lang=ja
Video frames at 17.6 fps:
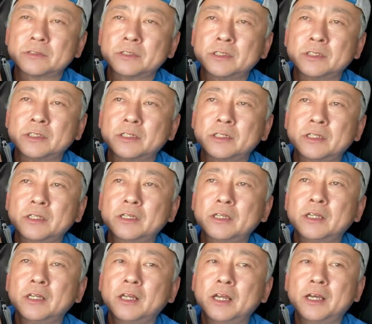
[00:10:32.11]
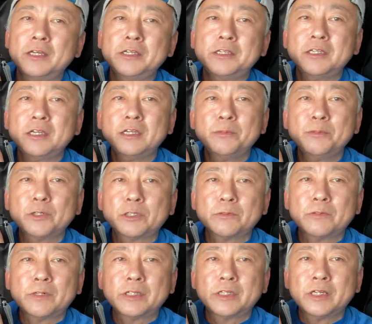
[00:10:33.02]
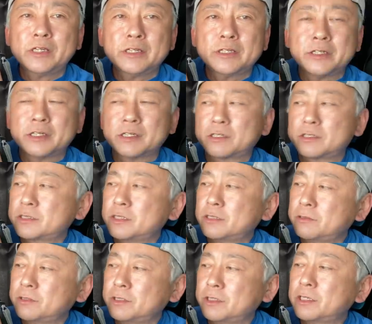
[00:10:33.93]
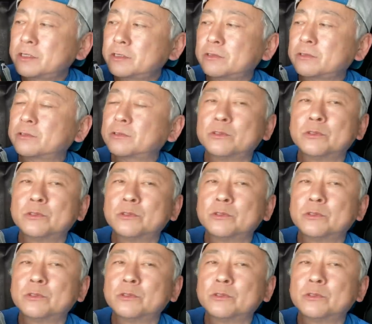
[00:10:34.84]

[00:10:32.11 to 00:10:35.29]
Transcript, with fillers: えー、で、背景ボケはやや XR リケンの